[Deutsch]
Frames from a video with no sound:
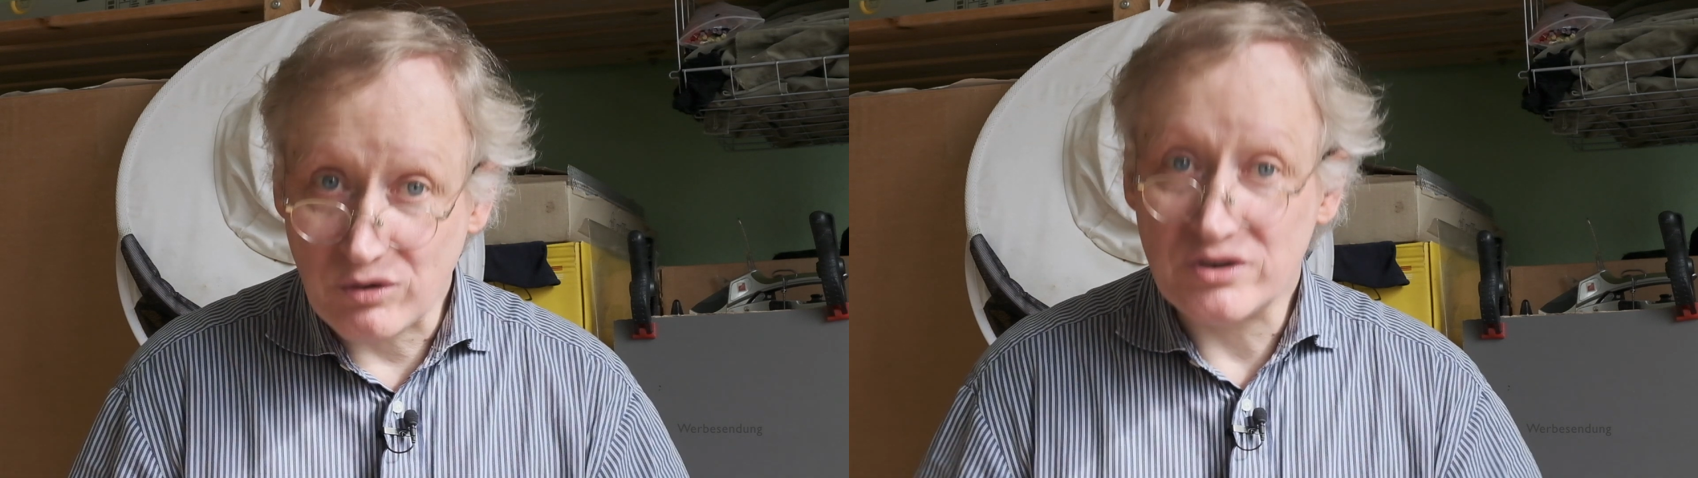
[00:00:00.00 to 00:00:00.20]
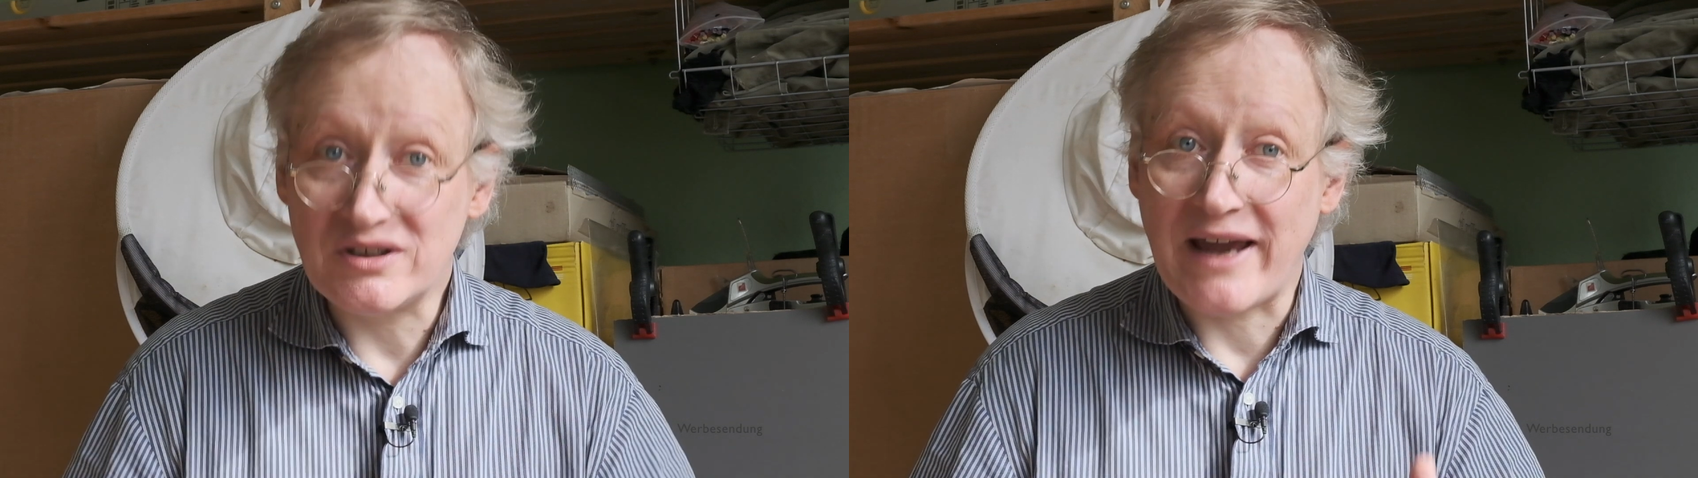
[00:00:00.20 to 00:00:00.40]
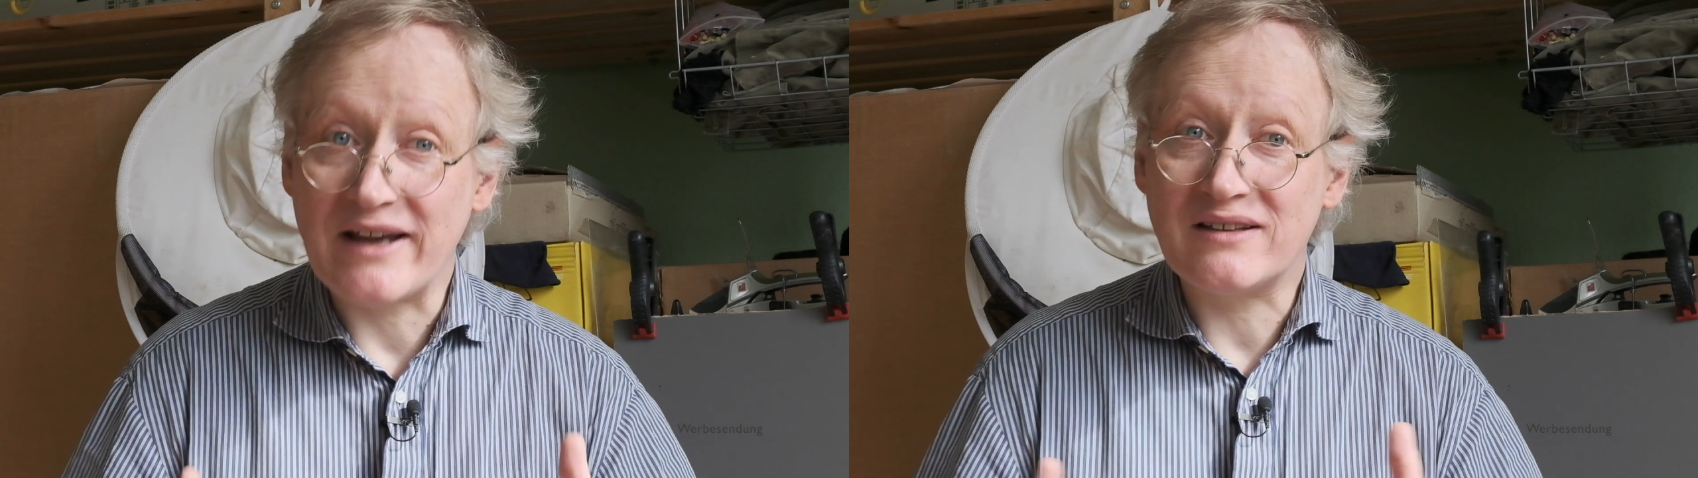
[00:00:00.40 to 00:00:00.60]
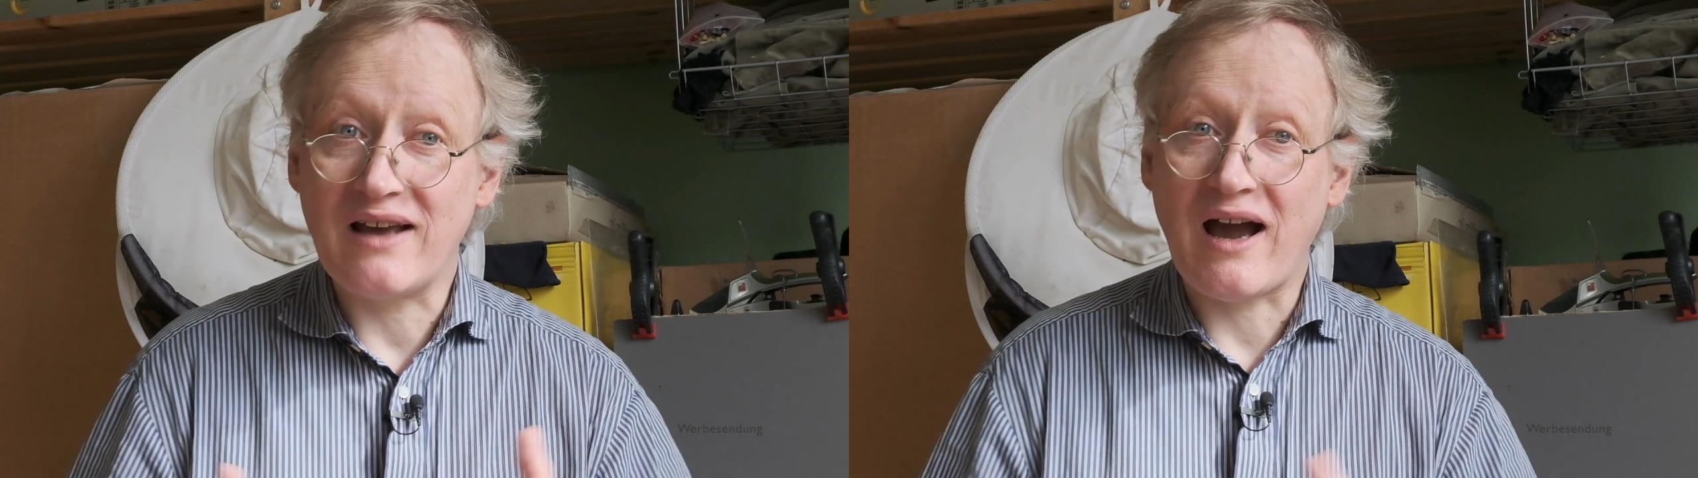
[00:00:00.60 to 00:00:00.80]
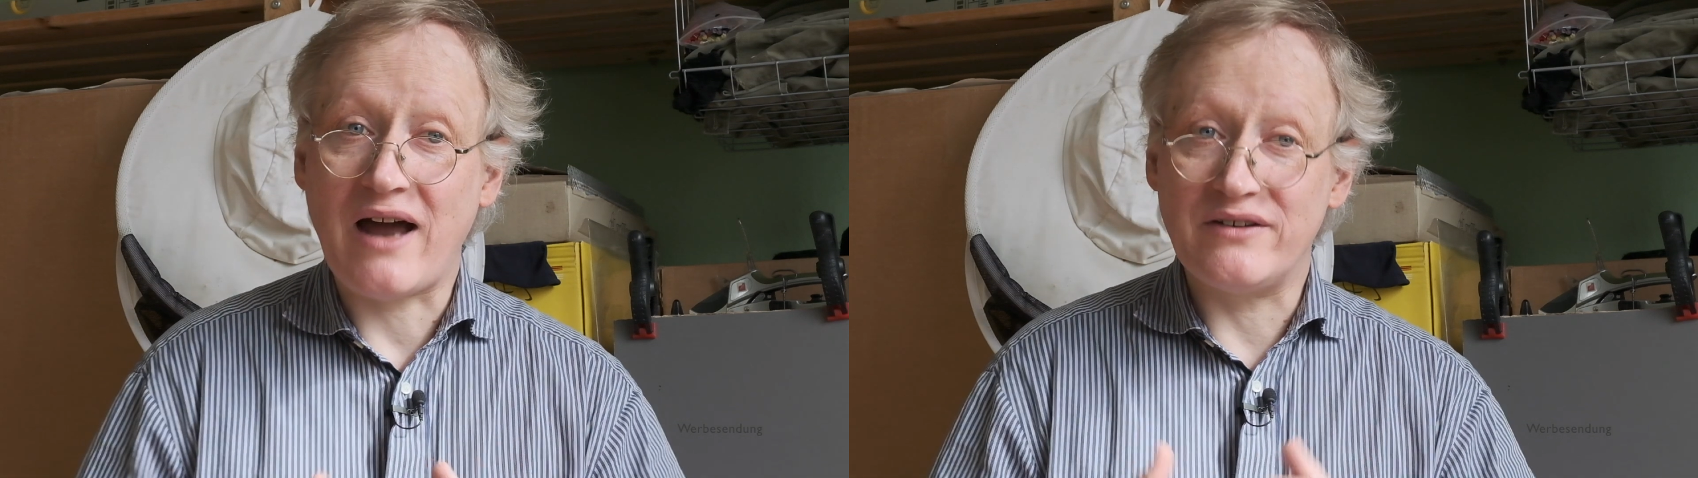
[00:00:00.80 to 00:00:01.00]
und denkt
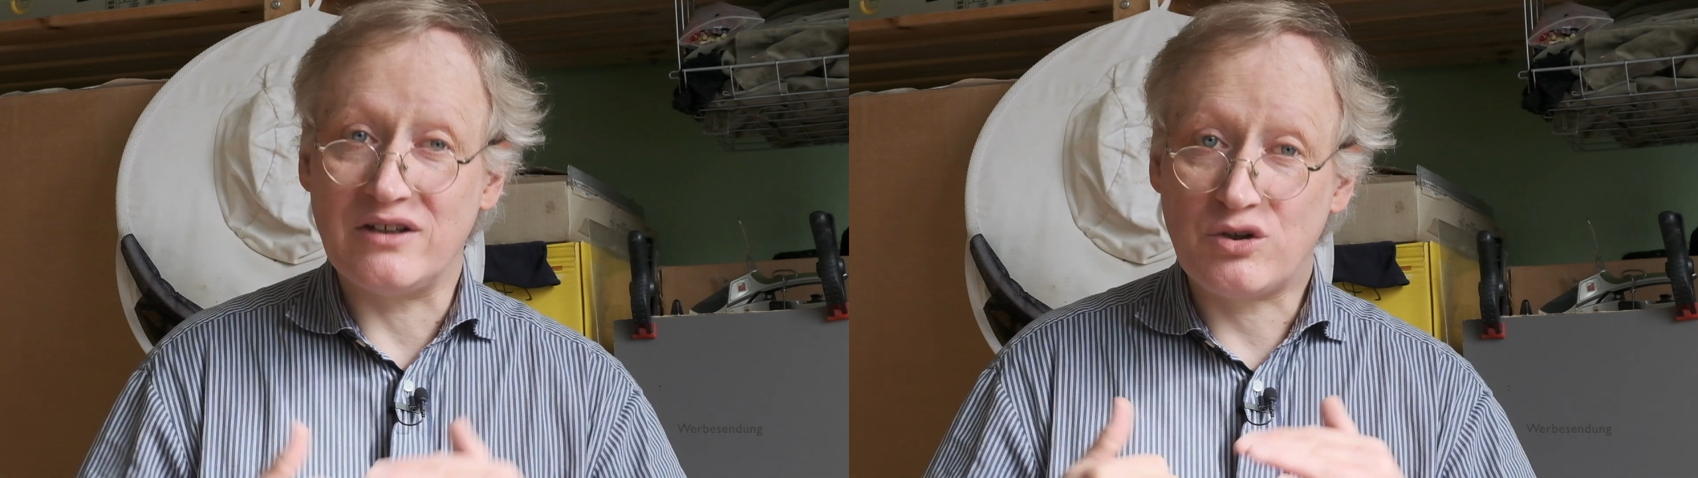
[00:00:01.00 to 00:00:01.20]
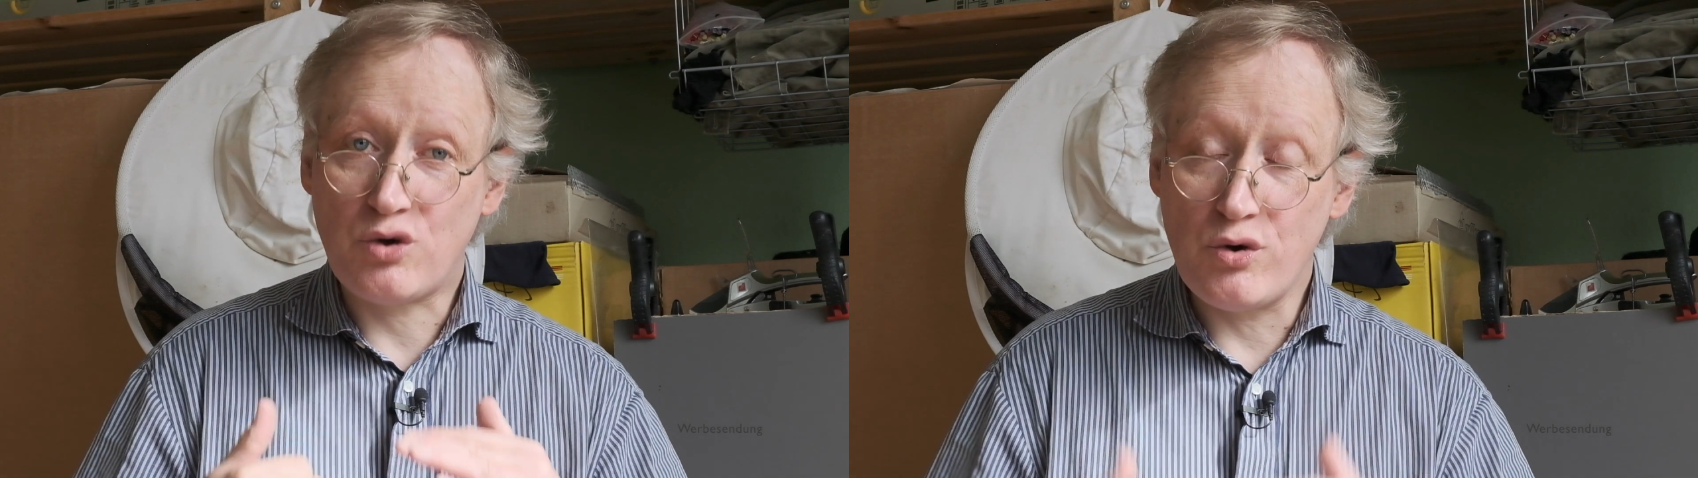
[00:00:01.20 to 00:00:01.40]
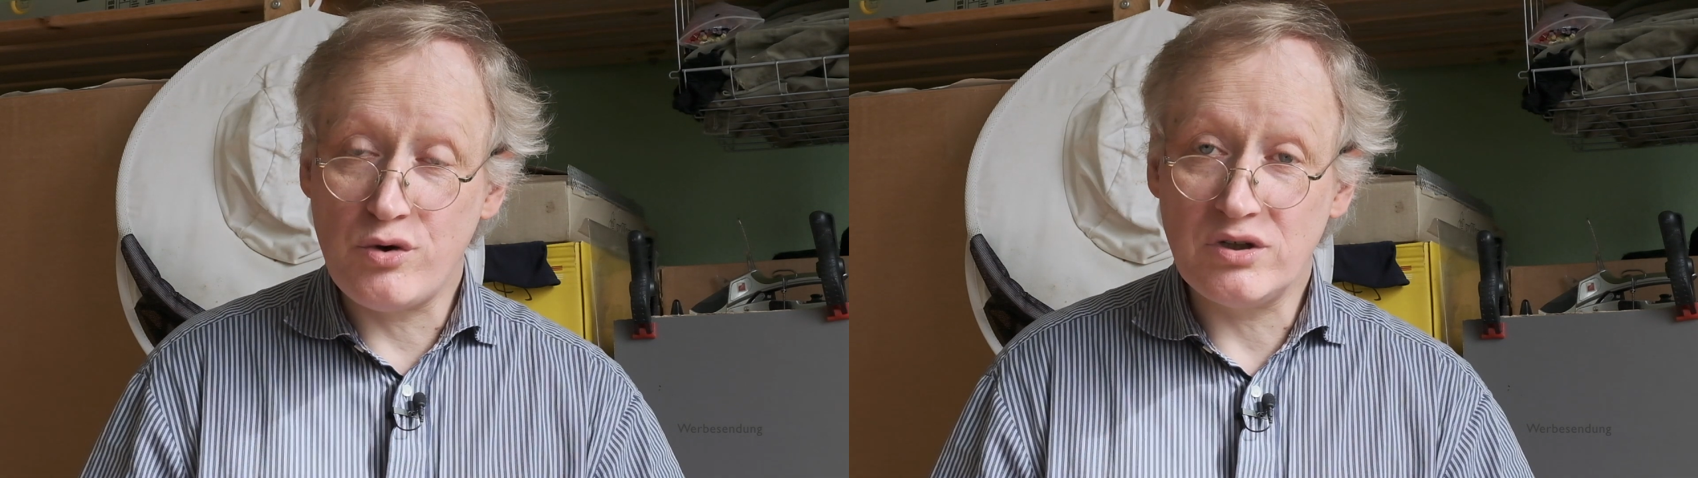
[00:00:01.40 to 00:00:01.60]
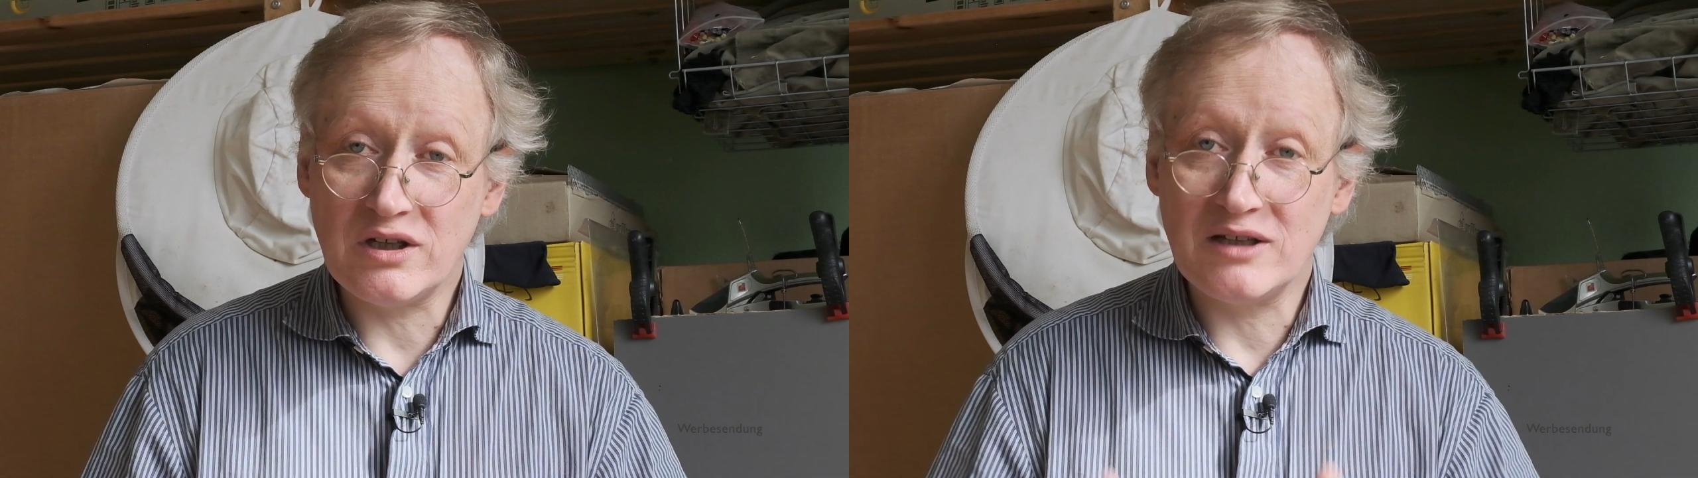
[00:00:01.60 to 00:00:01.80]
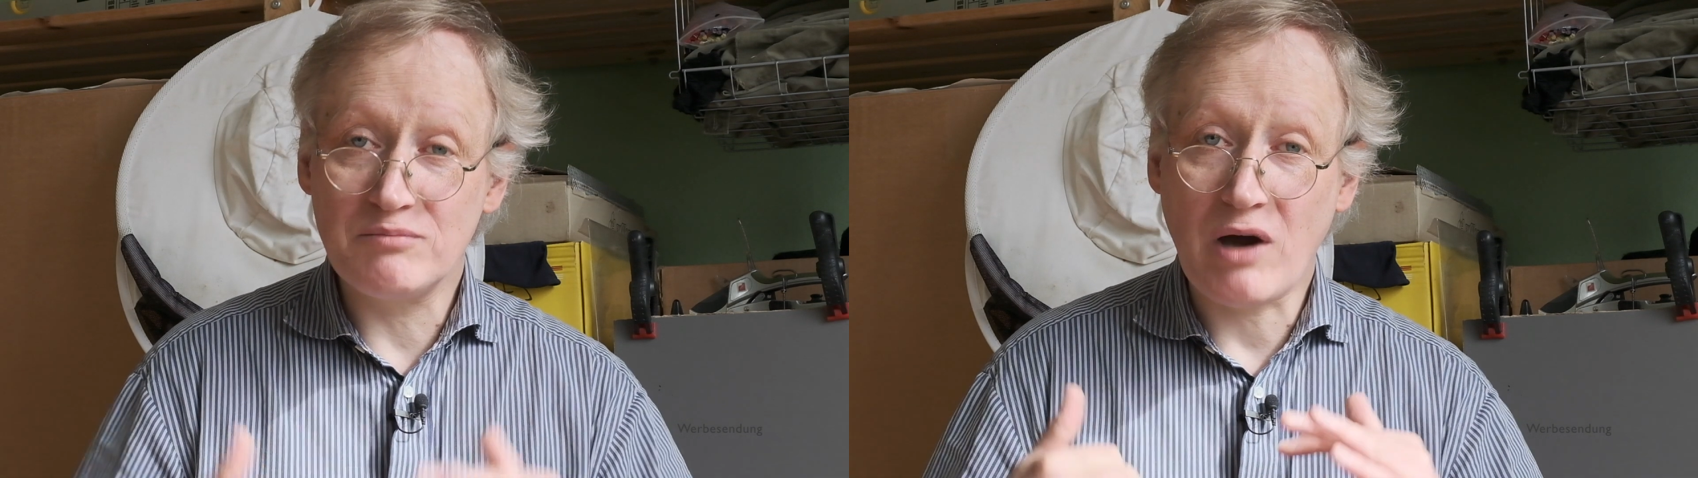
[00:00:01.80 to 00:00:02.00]
daran, die Königin